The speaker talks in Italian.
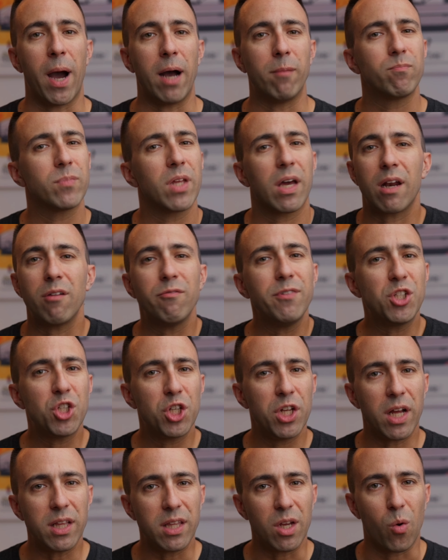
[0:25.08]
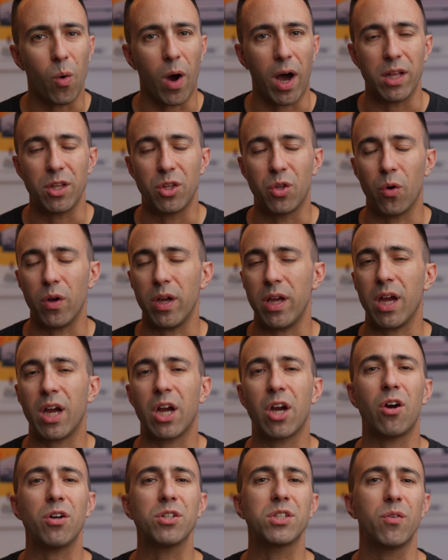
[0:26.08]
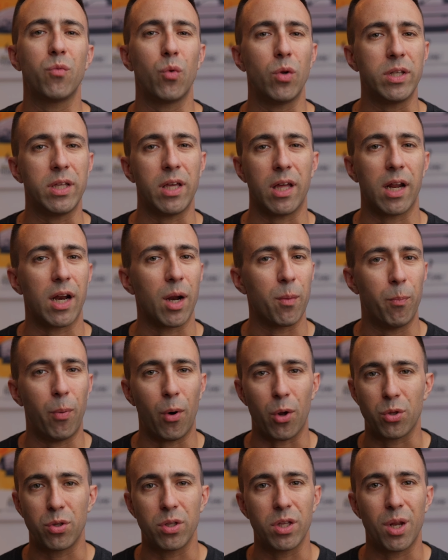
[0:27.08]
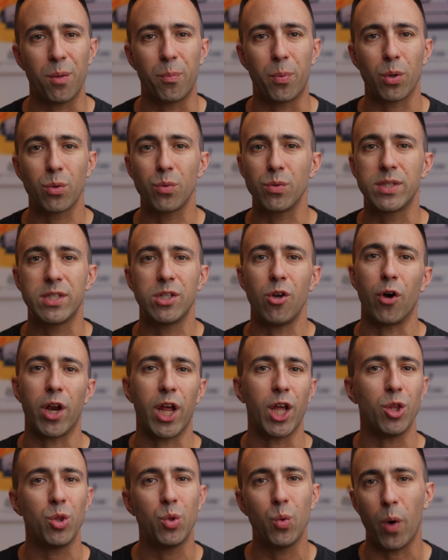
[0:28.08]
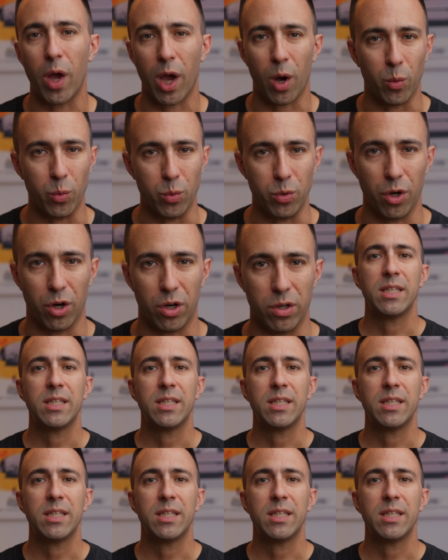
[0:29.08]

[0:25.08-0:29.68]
ma ravvicinate quanto e cosa vuol dire rapporto di riproduzione 2 a 1?